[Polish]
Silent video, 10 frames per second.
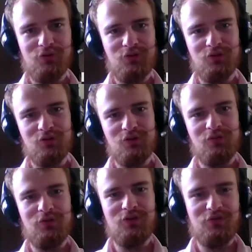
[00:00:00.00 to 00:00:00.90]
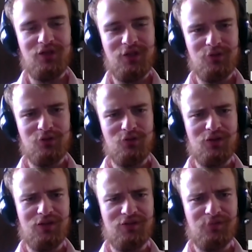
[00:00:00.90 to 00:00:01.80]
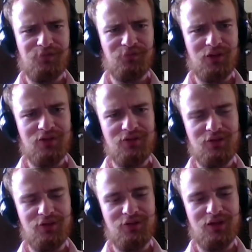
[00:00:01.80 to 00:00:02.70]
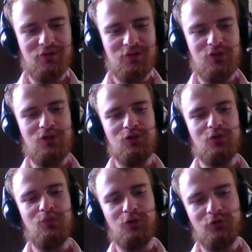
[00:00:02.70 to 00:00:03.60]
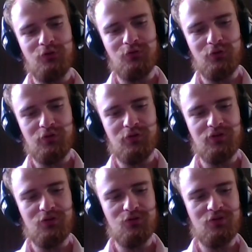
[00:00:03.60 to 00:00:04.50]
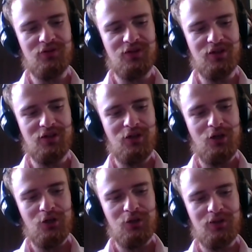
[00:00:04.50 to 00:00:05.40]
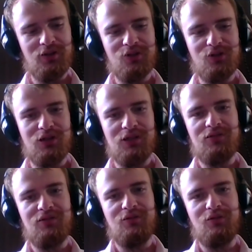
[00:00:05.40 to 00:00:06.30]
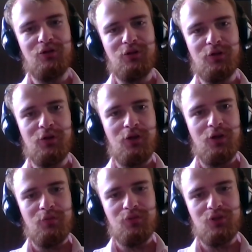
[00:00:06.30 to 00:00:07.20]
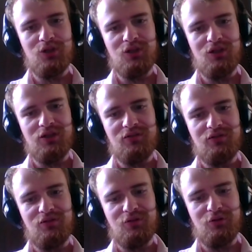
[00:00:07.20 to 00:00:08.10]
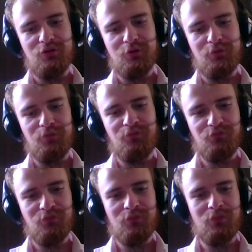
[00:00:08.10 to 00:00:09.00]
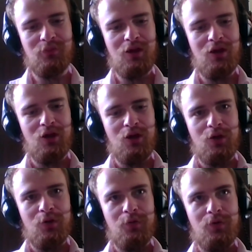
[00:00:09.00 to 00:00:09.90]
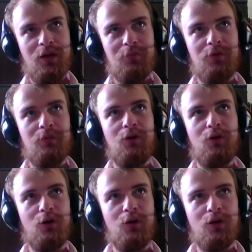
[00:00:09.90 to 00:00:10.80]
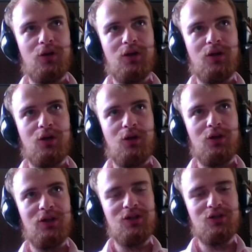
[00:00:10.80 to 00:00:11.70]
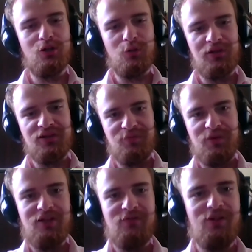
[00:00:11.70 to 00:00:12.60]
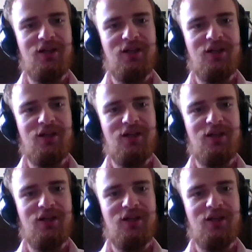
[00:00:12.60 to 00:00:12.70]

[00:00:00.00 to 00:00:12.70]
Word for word: to, to rzeczywiście wydaje mi się, że tutaj jest jest ten najważniejszy motyw osążysta, to znaczy jest to, jest to mm, jakby, o ile jeszcze Robespierre